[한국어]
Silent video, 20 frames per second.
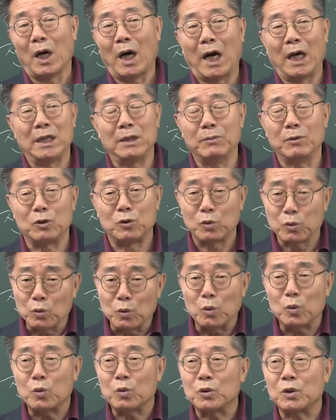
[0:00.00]
아니면
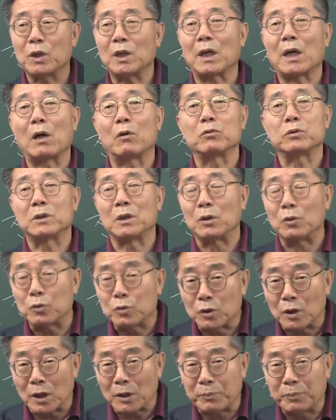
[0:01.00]
중국 철학하고 서구
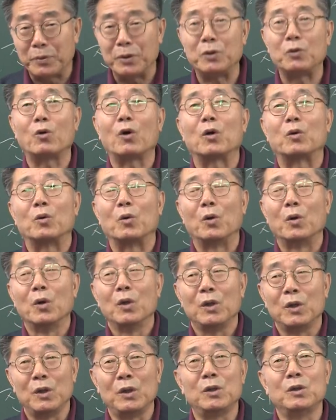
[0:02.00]
철학 비교하고,
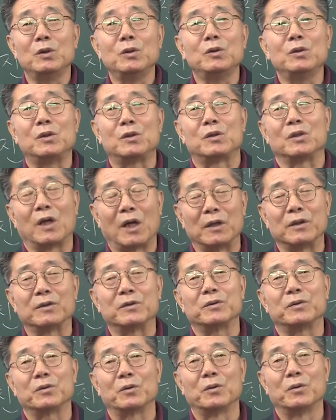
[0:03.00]
이런 짓을 하는
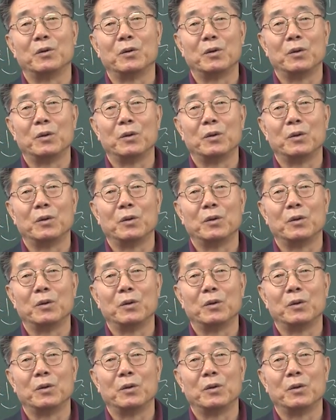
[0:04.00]
거죠.